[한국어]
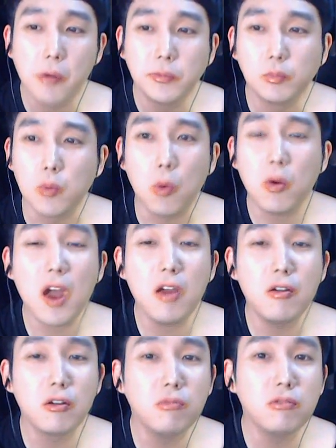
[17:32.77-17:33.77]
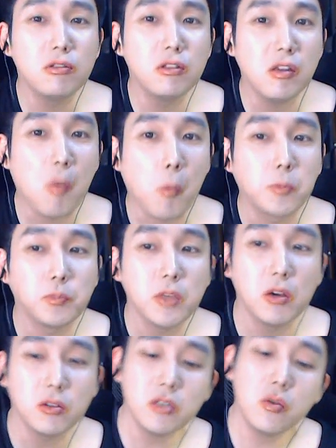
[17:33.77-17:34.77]
못 가요 여러분들. 근데
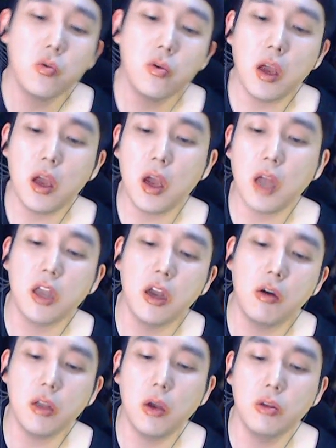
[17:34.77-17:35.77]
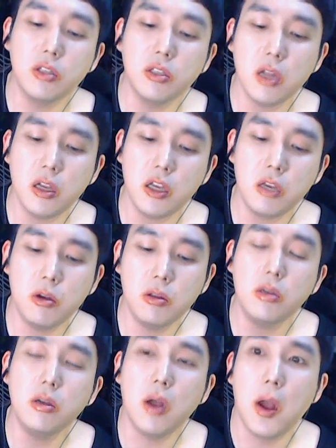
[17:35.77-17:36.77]
여친 공개가 되거나 여친
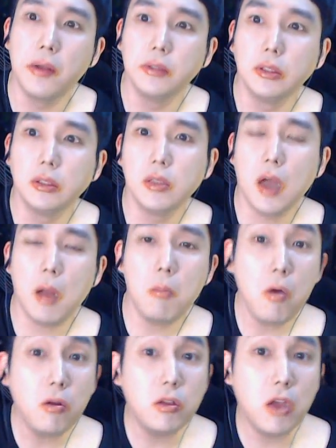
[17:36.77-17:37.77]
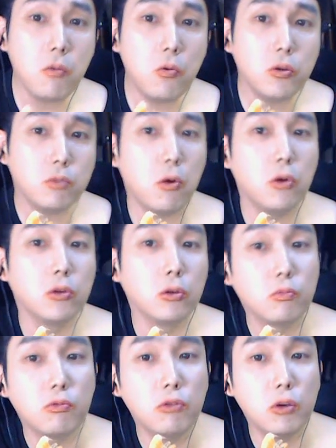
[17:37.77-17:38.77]
생기면은 한번 해보고 싶어요.
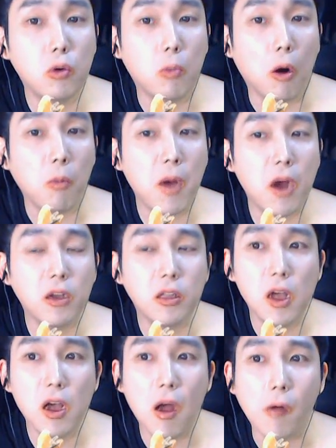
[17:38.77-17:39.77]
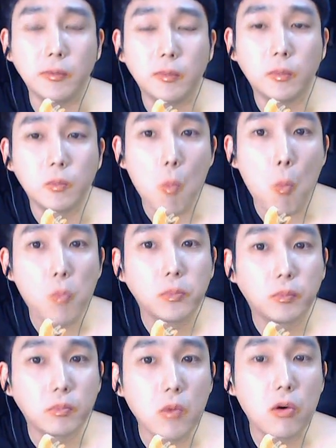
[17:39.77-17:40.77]
저도 브이로그 먹방이나
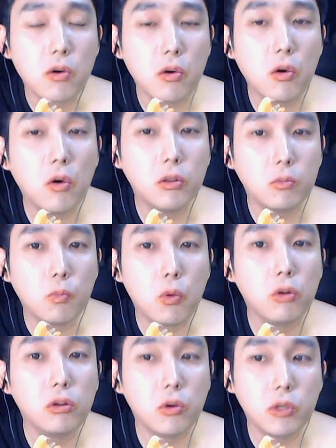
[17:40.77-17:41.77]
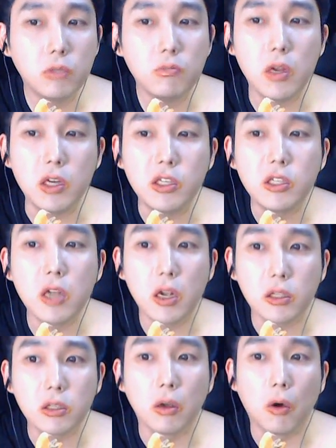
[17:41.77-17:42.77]
뭐 그런 거는 보여드리고 싶네. 일상
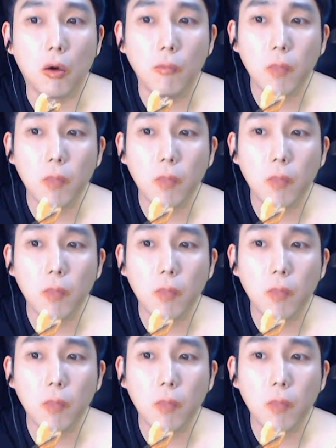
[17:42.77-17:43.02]
같은 거.